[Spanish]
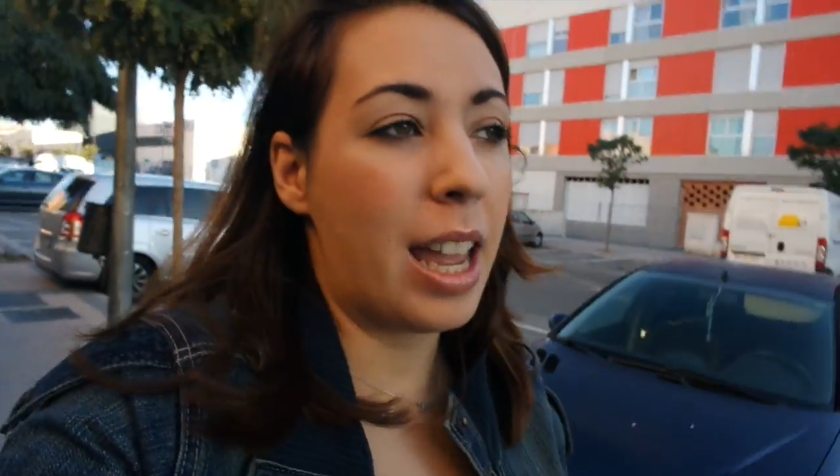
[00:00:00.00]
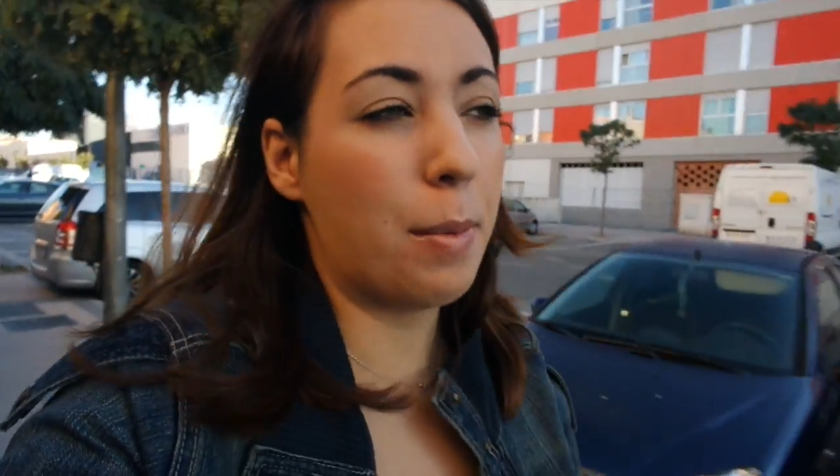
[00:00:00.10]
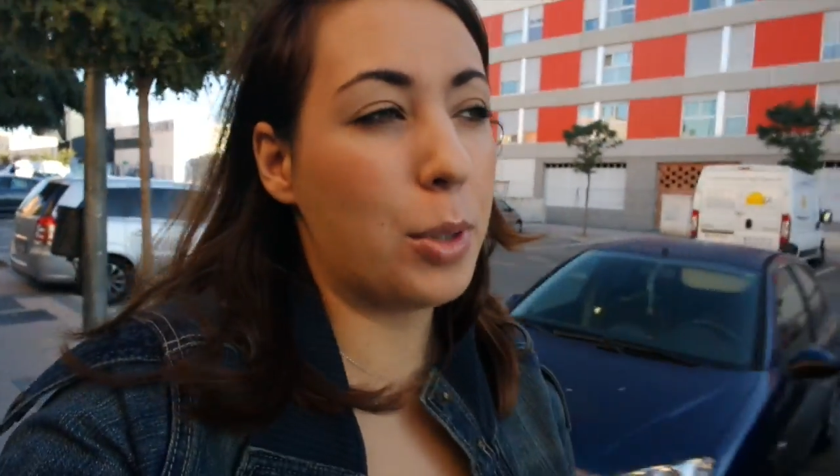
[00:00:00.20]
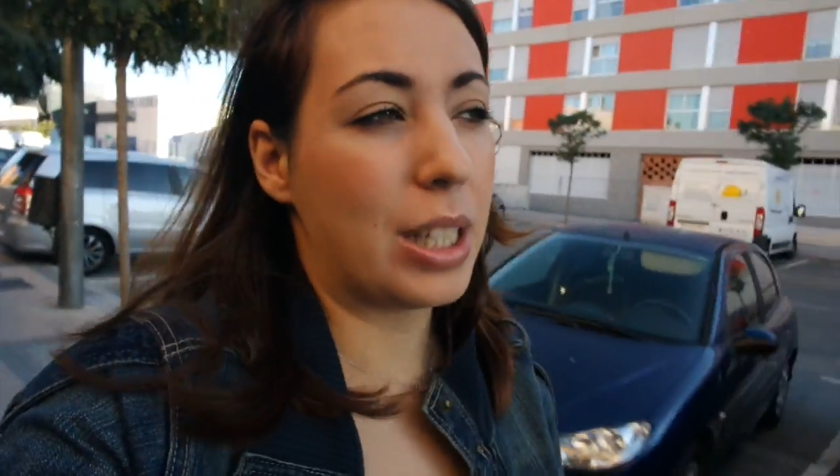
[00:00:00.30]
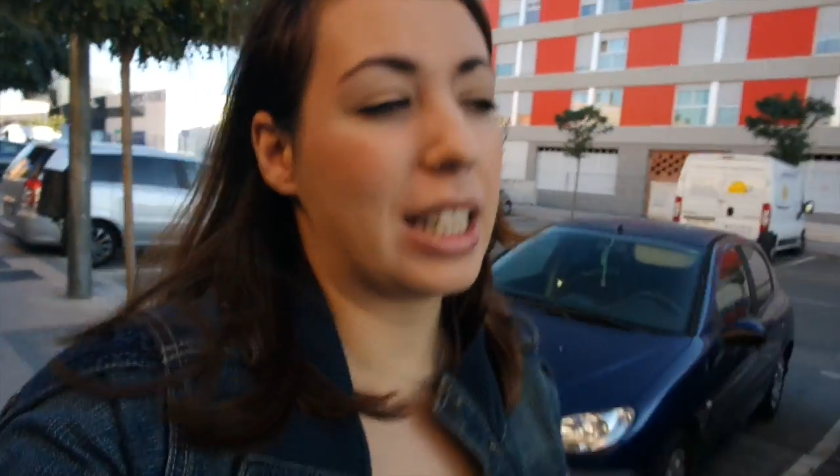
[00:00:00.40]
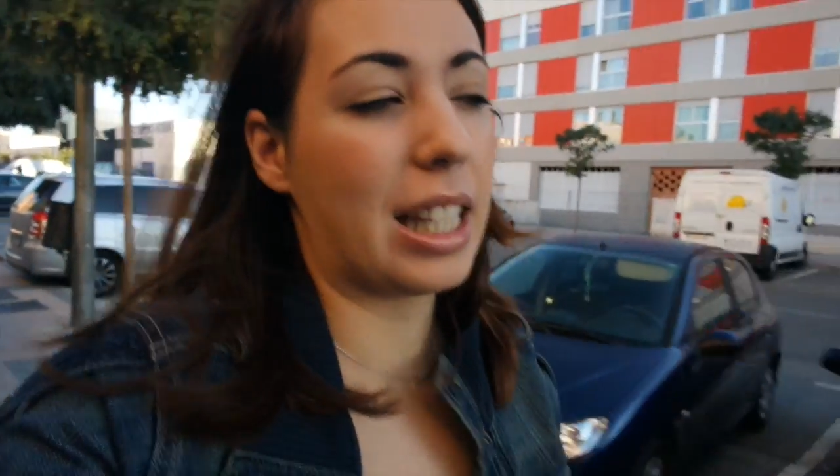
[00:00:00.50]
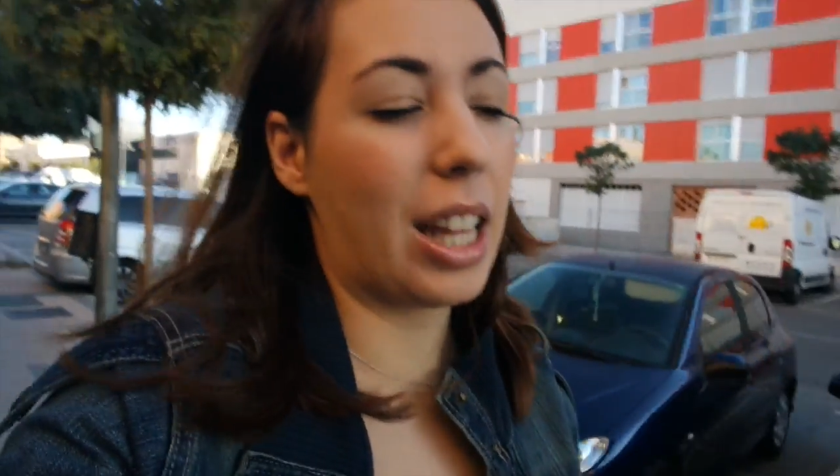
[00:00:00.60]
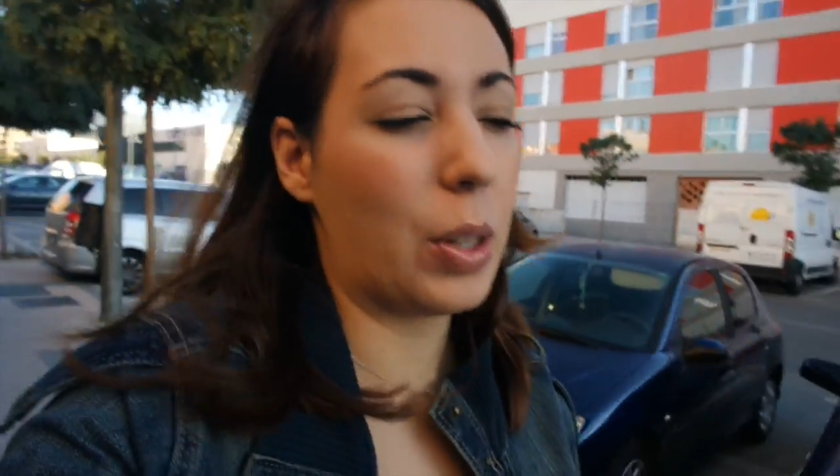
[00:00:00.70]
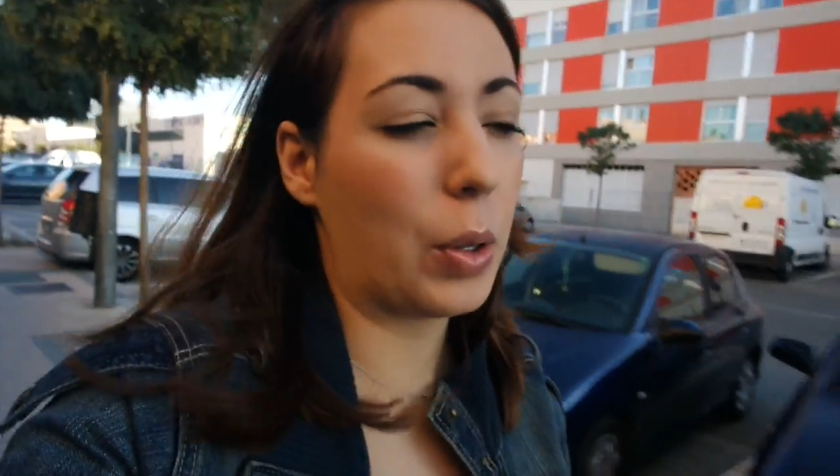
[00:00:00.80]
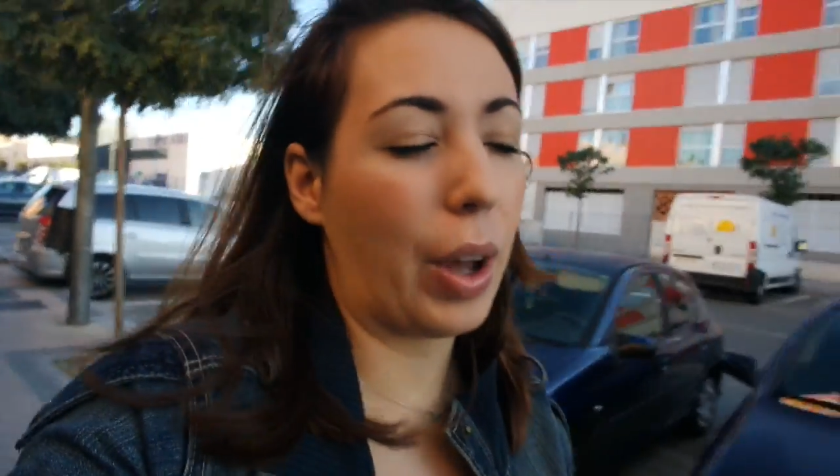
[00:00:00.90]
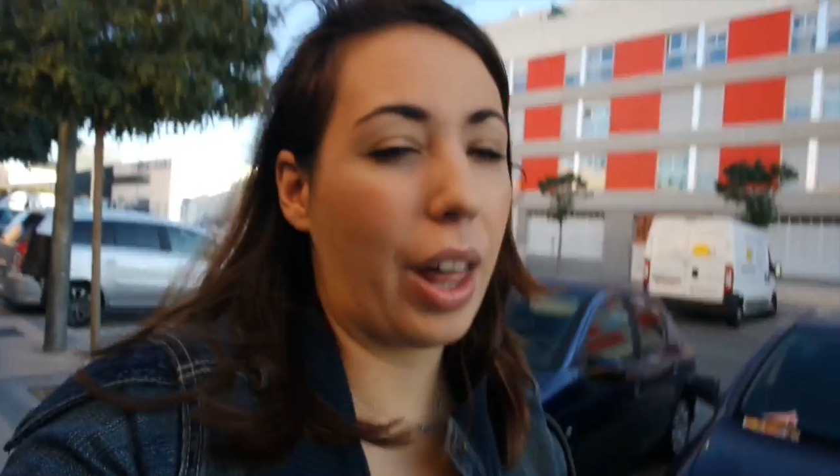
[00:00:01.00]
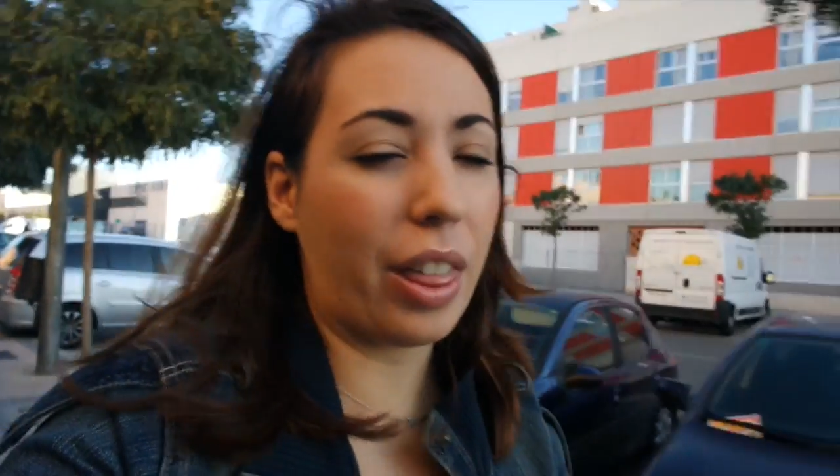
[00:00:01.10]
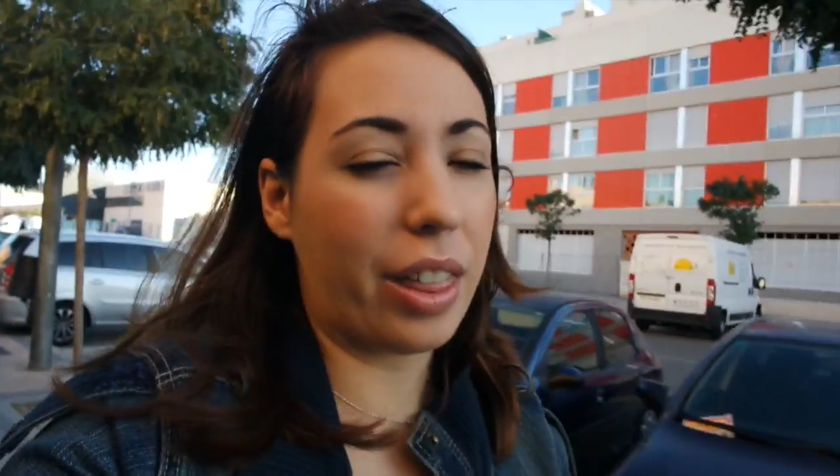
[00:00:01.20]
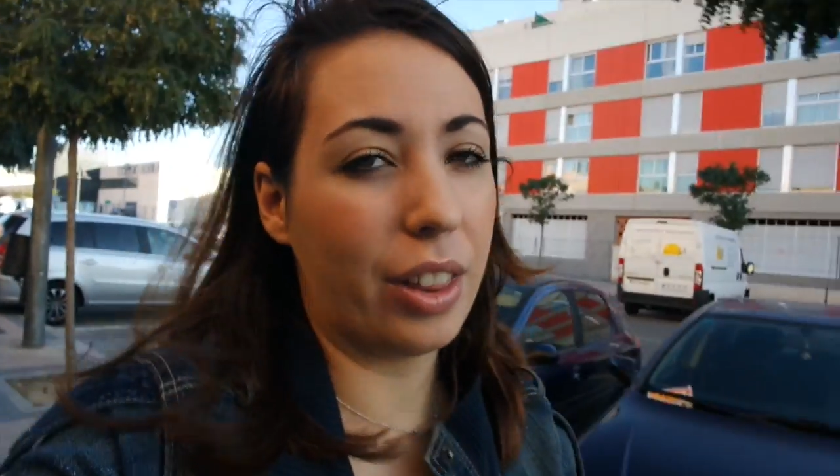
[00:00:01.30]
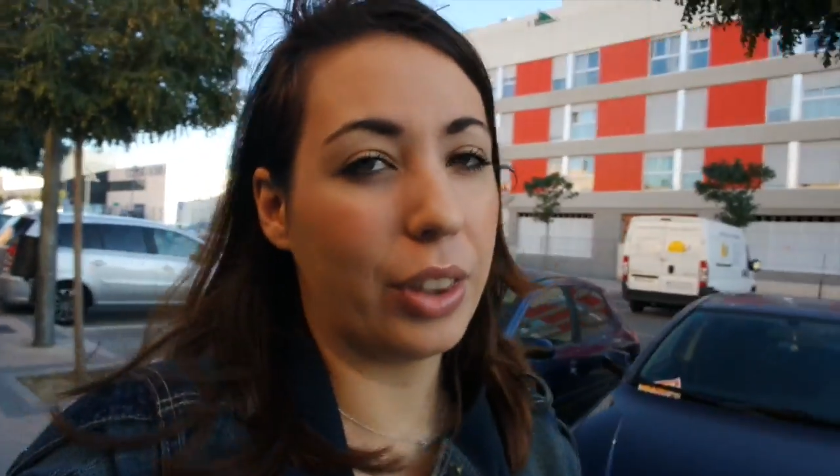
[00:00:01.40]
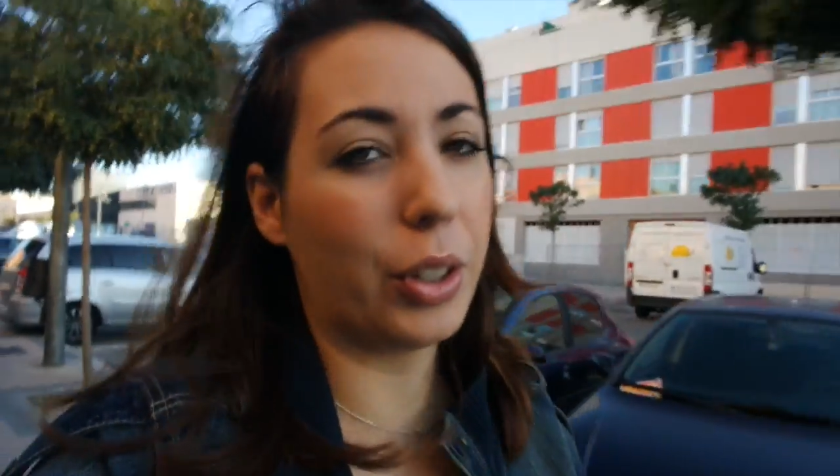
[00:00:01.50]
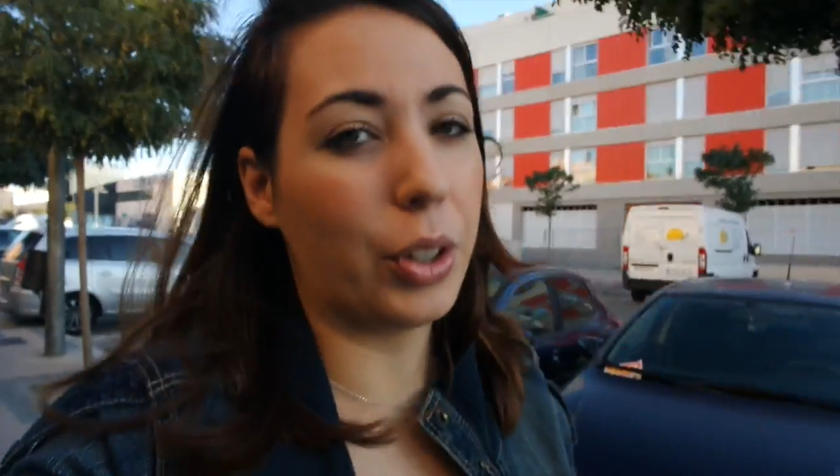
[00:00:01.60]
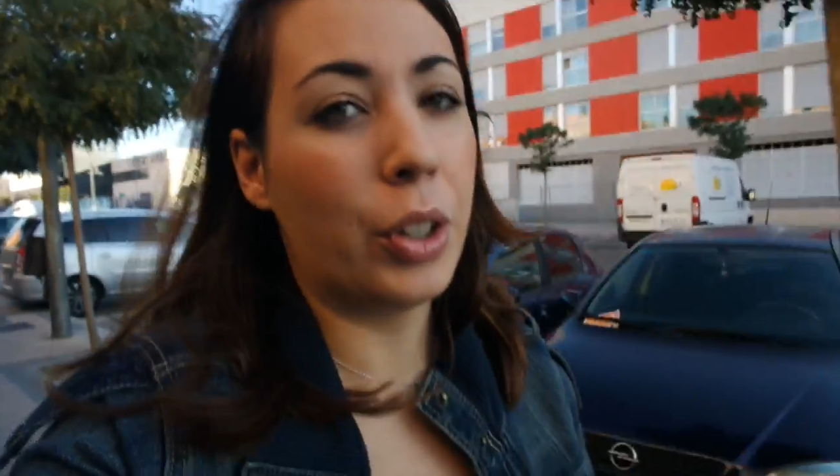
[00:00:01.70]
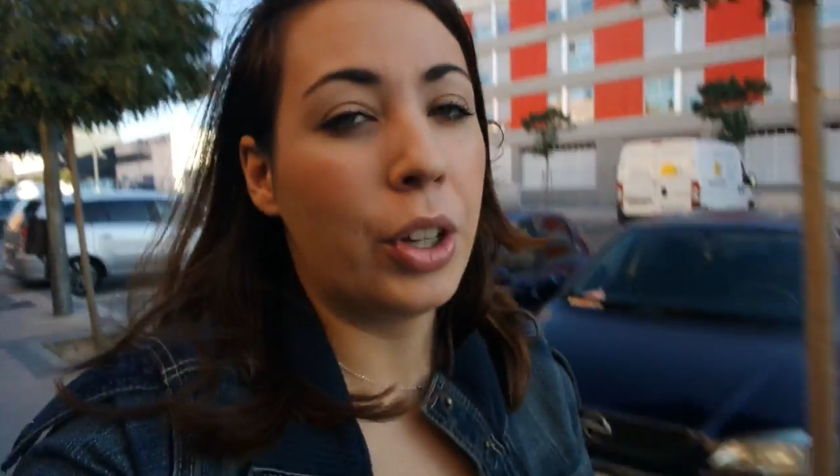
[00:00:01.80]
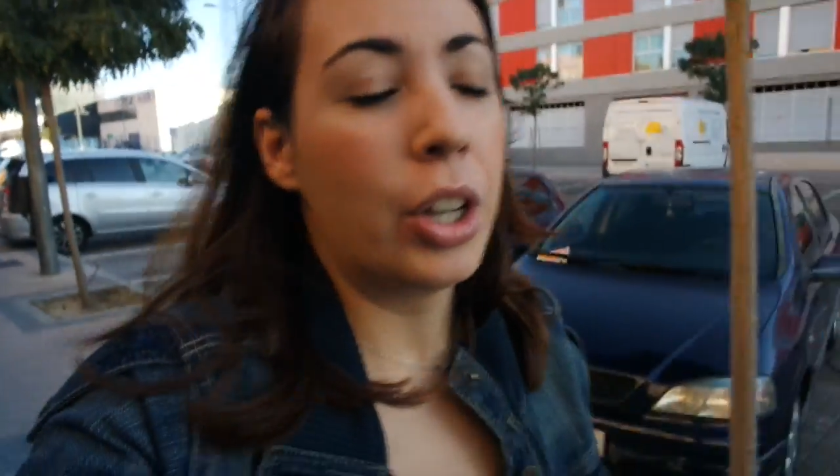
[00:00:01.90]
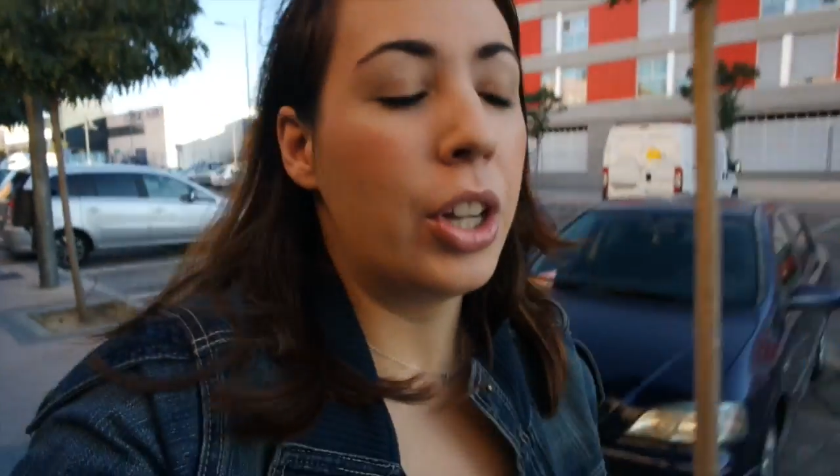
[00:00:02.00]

Hemos estado haciendo